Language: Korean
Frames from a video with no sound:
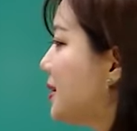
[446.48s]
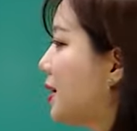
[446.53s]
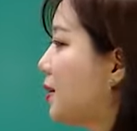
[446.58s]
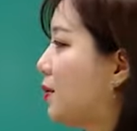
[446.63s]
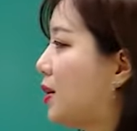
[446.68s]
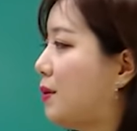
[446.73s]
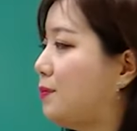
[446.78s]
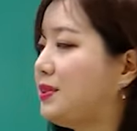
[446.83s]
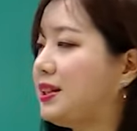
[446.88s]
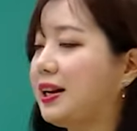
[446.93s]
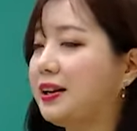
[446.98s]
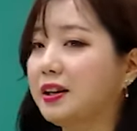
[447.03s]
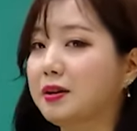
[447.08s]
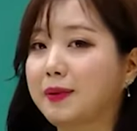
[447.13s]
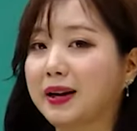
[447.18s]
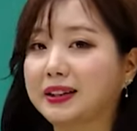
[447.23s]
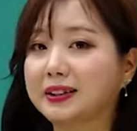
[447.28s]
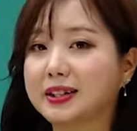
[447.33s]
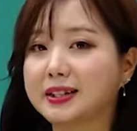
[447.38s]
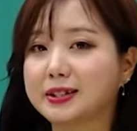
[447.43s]
사용합니다. 이렇게
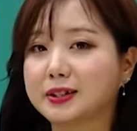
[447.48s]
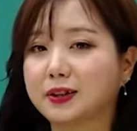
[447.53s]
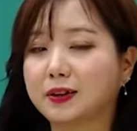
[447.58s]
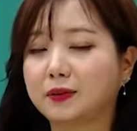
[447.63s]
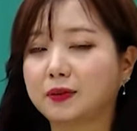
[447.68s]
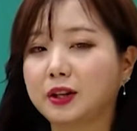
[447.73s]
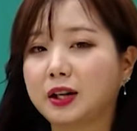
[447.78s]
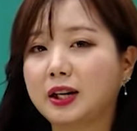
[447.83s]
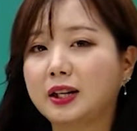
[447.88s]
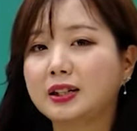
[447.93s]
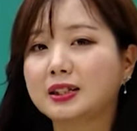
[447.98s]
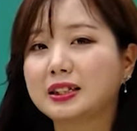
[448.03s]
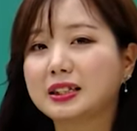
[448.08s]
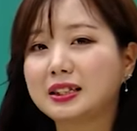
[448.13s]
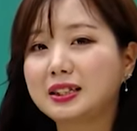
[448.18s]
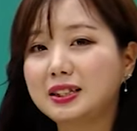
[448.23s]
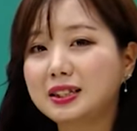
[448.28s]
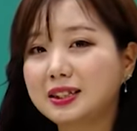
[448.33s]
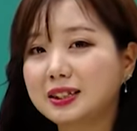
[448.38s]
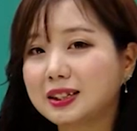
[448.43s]
말을 했어요.
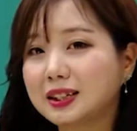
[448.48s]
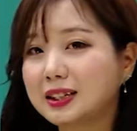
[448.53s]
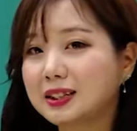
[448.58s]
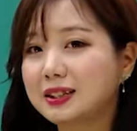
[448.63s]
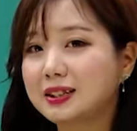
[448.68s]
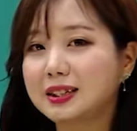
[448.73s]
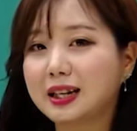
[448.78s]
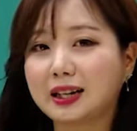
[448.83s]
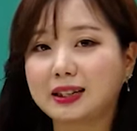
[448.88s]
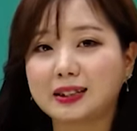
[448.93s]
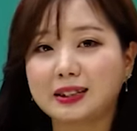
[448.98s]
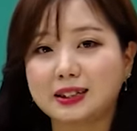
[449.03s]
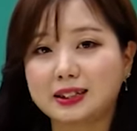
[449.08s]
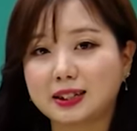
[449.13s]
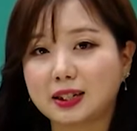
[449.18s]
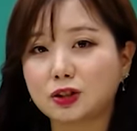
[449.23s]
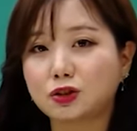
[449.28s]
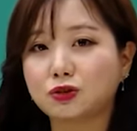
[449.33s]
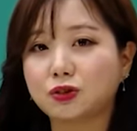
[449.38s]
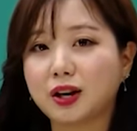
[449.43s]
진짜인지
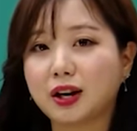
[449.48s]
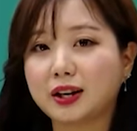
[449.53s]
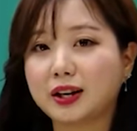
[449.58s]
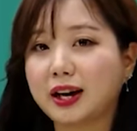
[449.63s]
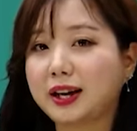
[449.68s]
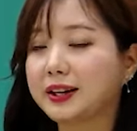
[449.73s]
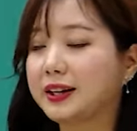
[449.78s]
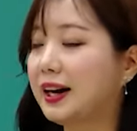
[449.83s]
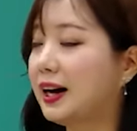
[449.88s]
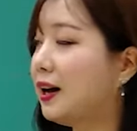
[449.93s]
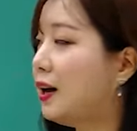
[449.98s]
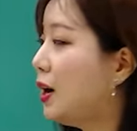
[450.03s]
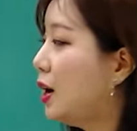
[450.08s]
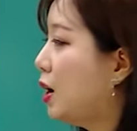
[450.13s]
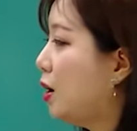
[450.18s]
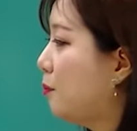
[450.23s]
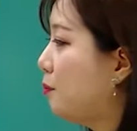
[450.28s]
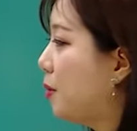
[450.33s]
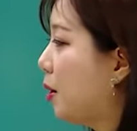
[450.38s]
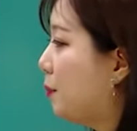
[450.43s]
아닐지가 중요한 게 아니라
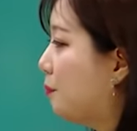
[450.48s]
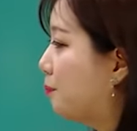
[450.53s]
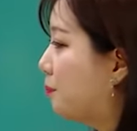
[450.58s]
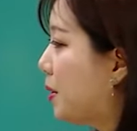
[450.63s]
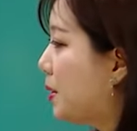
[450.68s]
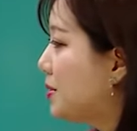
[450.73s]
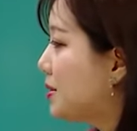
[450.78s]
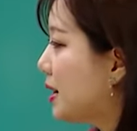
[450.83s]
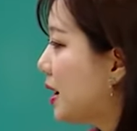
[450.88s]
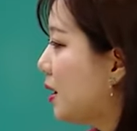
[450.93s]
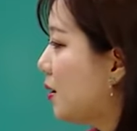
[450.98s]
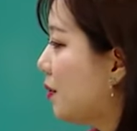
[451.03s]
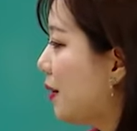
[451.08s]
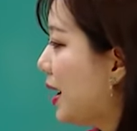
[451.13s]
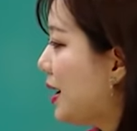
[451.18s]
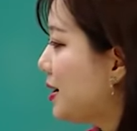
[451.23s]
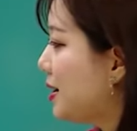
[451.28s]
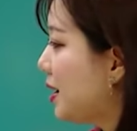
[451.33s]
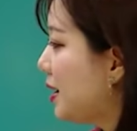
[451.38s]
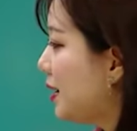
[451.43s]
몇 번
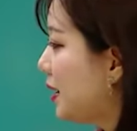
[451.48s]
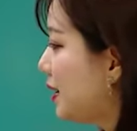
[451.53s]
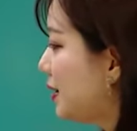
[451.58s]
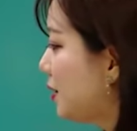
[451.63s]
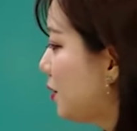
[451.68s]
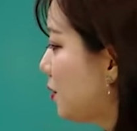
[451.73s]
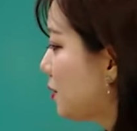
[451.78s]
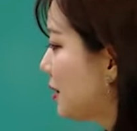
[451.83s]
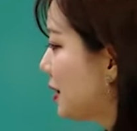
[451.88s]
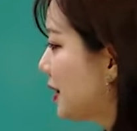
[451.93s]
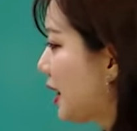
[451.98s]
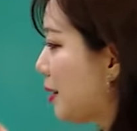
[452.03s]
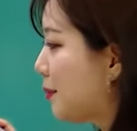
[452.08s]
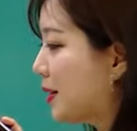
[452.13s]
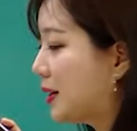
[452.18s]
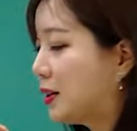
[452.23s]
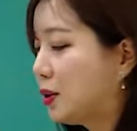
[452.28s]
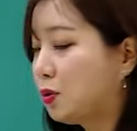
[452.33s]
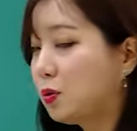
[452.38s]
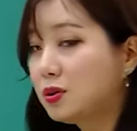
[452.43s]
사용하냐라는 것에
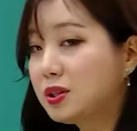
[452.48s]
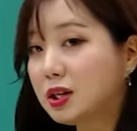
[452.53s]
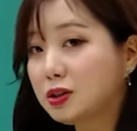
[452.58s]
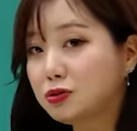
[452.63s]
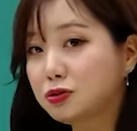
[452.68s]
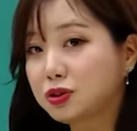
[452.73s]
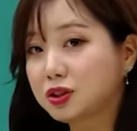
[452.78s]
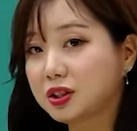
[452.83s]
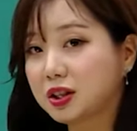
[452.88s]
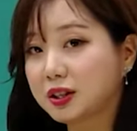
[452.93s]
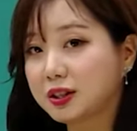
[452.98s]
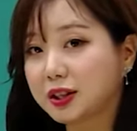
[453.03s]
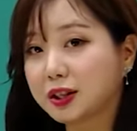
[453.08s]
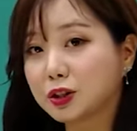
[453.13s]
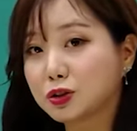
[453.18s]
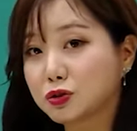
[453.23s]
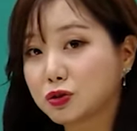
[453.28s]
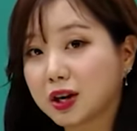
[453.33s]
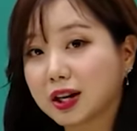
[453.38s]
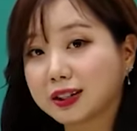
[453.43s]
답안을 꽂아주신 게 되게
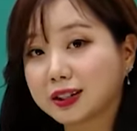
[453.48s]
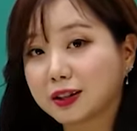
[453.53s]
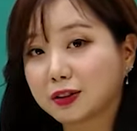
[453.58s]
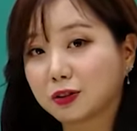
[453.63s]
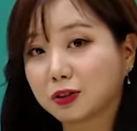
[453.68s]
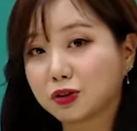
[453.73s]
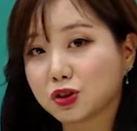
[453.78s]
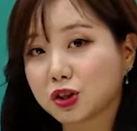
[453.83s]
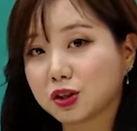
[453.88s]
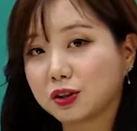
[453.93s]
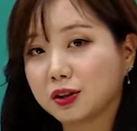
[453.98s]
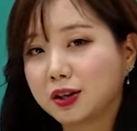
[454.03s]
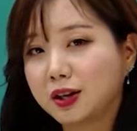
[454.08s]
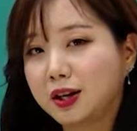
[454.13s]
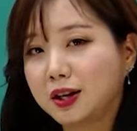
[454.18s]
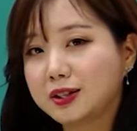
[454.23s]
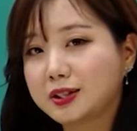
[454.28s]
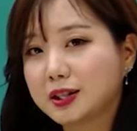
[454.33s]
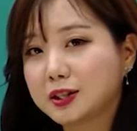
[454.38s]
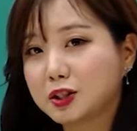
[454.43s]
중요하다는 거죠.
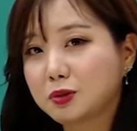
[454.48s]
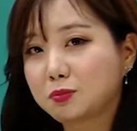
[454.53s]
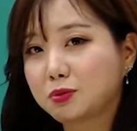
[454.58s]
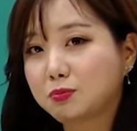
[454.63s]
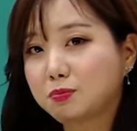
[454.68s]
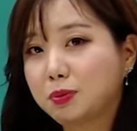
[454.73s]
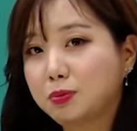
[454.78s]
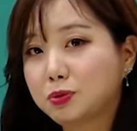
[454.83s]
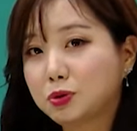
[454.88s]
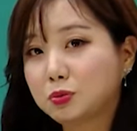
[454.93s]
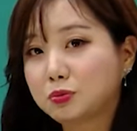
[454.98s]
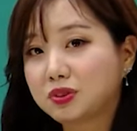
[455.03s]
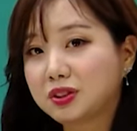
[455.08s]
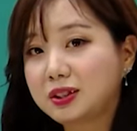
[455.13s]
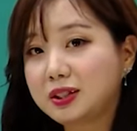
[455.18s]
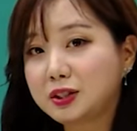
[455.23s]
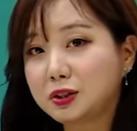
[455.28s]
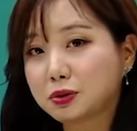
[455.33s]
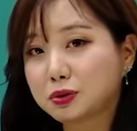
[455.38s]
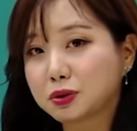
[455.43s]
자, 그래서 문법을 좀
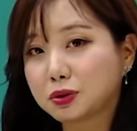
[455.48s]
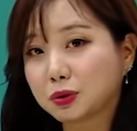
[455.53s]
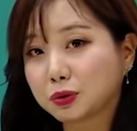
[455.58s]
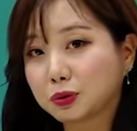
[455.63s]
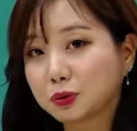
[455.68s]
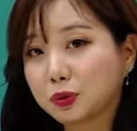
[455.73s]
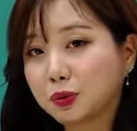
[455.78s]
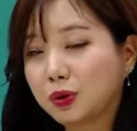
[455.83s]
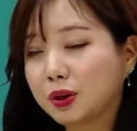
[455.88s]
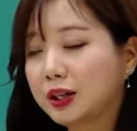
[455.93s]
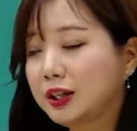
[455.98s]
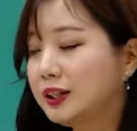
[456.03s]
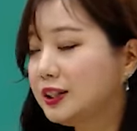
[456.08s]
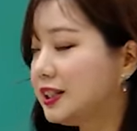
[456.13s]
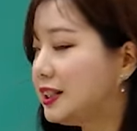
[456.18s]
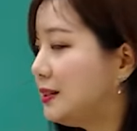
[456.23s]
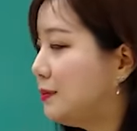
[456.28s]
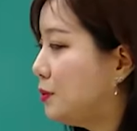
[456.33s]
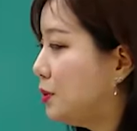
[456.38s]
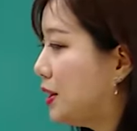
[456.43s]
틀리셨어도
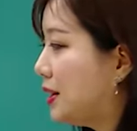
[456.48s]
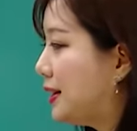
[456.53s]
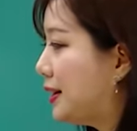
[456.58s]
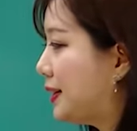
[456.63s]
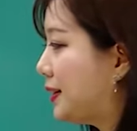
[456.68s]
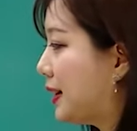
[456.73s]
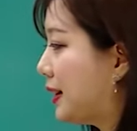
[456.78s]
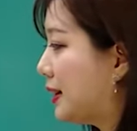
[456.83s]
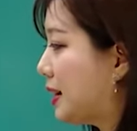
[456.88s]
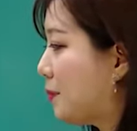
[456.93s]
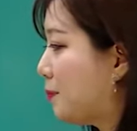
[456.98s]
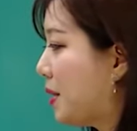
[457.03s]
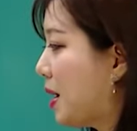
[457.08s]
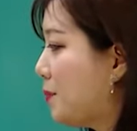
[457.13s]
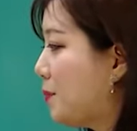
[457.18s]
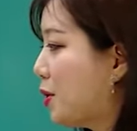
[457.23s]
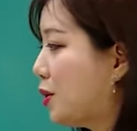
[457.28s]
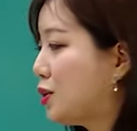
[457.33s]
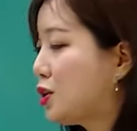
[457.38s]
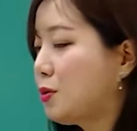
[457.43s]
질문에 대해
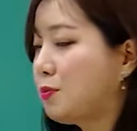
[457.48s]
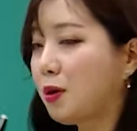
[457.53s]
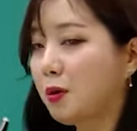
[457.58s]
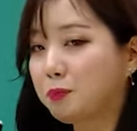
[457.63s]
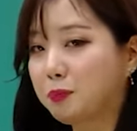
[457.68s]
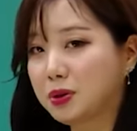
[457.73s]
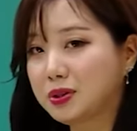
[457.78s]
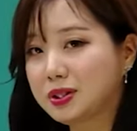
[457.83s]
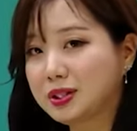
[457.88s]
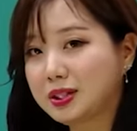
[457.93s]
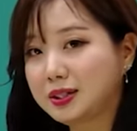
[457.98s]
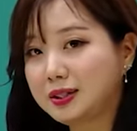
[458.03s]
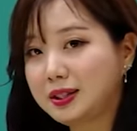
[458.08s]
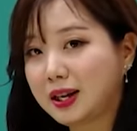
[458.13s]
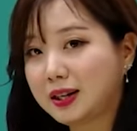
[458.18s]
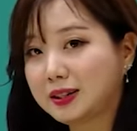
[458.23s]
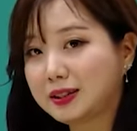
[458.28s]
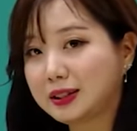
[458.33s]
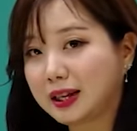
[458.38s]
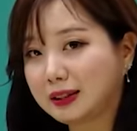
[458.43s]
대답하면서 몇 번
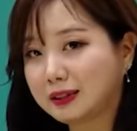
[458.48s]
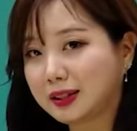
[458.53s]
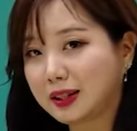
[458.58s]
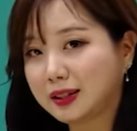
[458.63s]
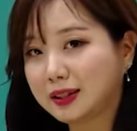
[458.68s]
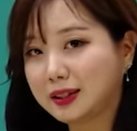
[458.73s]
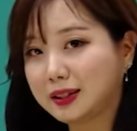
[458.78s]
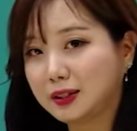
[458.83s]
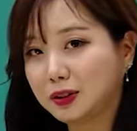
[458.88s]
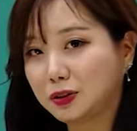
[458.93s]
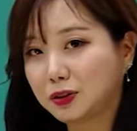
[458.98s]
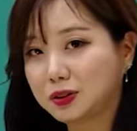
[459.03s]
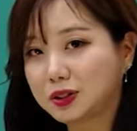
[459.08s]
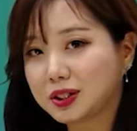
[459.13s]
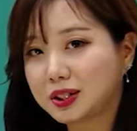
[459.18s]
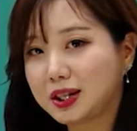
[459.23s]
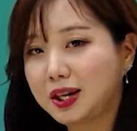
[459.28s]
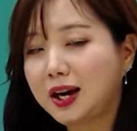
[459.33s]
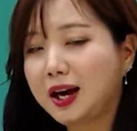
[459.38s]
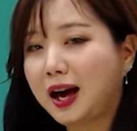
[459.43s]
쓴다를 나타내는
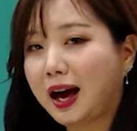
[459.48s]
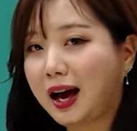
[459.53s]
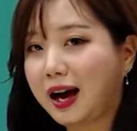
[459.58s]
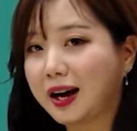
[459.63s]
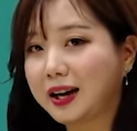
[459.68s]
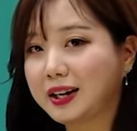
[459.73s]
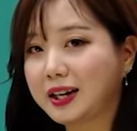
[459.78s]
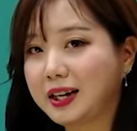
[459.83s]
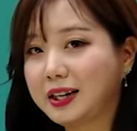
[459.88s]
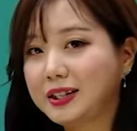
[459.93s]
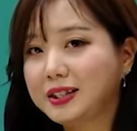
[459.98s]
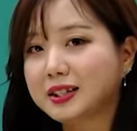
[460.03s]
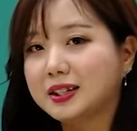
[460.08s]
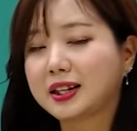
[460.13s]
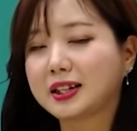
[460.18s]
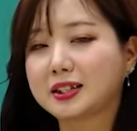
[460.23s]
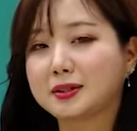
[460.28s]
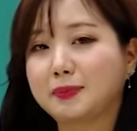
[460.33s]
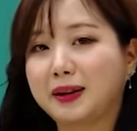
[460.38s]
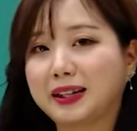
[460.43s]
것이
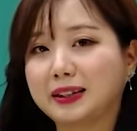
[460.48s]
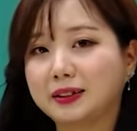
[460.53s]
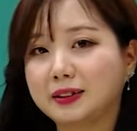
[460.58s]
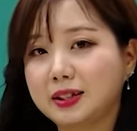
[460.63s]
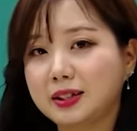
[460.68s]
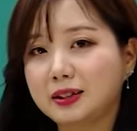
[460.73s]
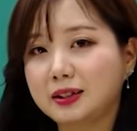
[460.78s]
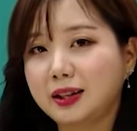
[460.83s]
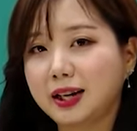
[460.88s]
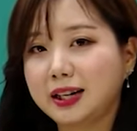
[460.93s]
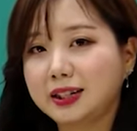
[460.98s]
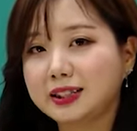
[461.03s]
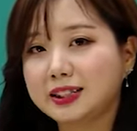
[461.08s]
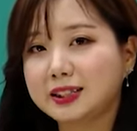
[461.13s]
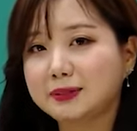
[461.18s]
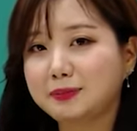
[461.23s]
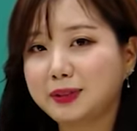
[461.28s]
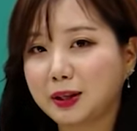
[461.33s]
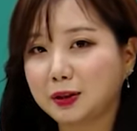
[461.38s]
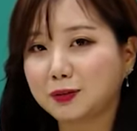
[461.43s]
IH까지 받는
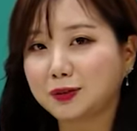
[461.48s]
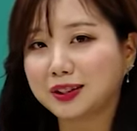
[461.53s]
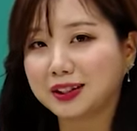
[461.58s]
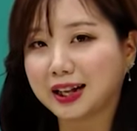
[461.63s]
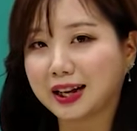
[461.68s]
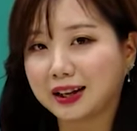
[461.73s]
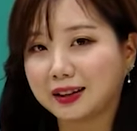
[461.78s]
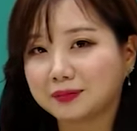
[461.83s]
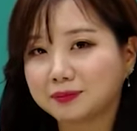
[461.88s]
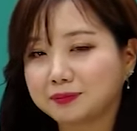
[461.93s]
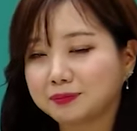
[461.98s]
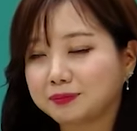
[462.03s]
핵심 내용이다.